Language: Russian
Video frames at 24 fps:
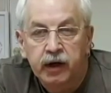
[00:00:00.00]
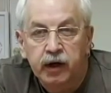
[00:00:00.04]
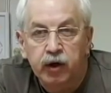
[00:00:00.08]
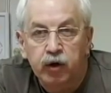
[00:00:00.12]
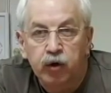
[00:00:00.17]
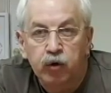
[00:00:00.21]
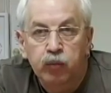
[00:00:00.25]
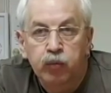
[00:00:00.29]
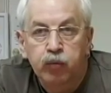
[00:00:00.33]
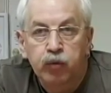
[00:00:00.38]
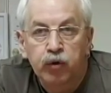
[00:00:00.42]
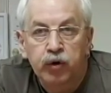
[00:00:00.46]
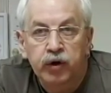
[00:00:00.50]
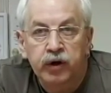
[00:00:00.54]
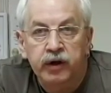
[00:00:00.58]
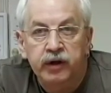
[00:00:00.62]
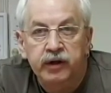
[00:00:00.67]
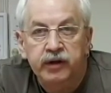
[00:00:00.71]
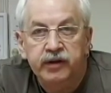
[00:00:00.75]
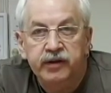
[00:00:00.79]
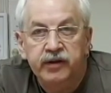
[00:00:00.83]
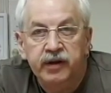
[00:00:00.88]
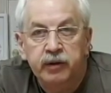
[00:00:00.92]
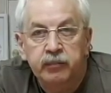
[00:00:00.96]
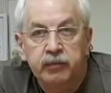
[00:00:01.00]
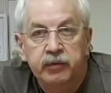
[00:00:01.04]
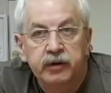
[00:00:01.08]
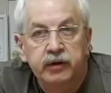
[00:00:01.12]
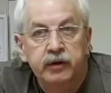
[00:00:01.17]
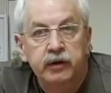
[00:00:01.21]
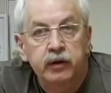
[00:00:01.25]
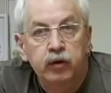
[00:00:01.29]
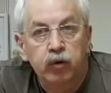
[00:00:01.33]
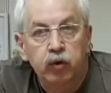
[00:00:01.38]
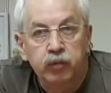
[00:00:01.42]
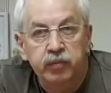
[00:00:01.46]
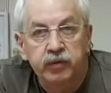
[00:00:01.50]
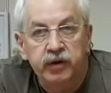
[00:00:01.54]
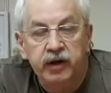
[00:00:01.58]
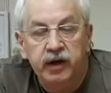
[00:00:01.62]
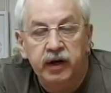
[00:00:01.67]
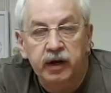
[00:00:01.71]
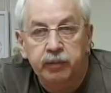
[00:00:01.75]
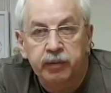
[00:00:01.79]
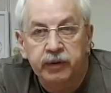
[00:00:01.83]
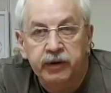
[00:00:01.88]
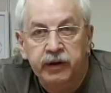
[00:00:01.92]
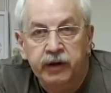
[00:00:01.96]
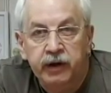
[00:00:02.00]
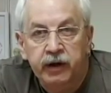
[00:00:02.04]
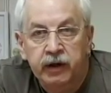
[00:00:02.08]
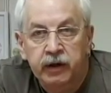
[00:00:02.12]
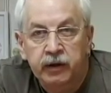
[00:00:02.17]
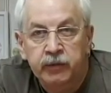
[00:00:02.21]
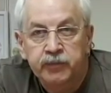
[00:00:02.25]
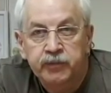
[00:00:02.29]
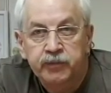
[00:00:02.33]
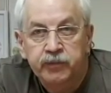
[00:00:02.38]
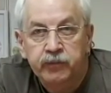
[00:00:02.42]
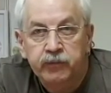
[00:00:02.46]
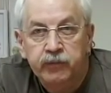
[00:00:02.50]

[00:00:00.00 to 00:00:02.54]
Любой самый злобный капитал